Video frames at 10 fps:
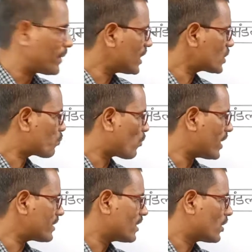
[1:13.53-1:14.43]
बीस
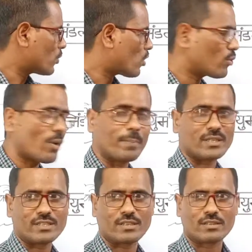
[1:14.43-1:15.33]
पॉइंट नौ नौ
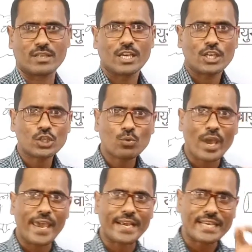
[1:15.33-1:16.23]
प्रतिशत इसको
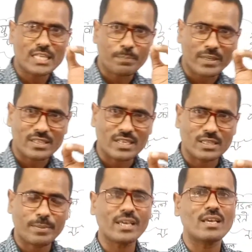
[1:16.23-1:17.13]
इक्कीस
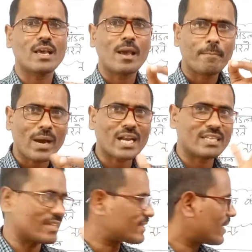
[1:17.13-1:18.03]
प्रतिशत भी माना
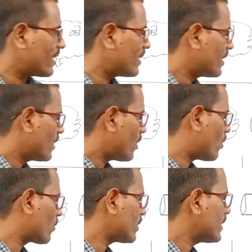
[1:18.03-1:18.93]
जाता है
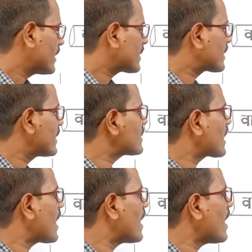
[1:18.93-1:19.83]
और
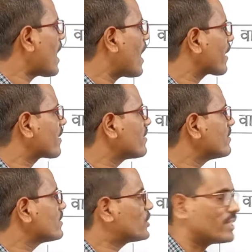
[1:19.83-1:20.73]
तीसरा है
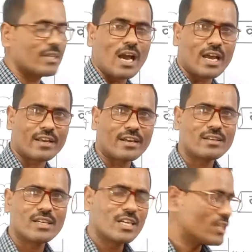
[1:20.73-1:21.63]
आर्गन जी
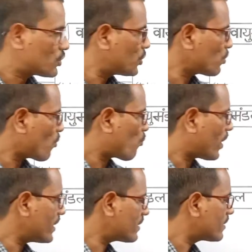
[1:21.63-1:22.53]
आर्गन जीरो
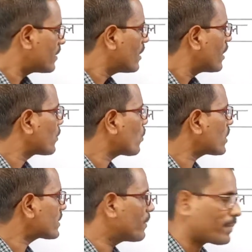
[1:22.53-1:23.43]
पॉइंट नौ
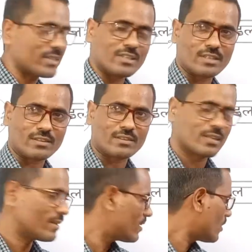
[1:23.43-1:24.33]
तीन
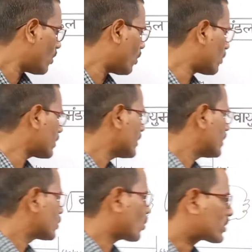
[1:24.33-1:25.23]
प्रतिशत
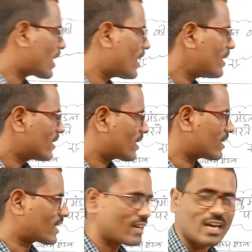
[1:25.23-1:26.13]
और चौथा
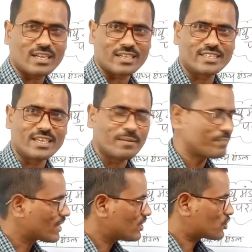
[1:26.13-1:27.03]
खतरनाक कहिए
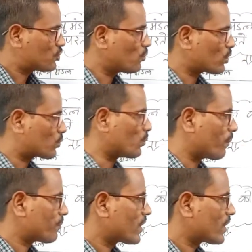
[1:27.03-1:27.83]
सी ओ टू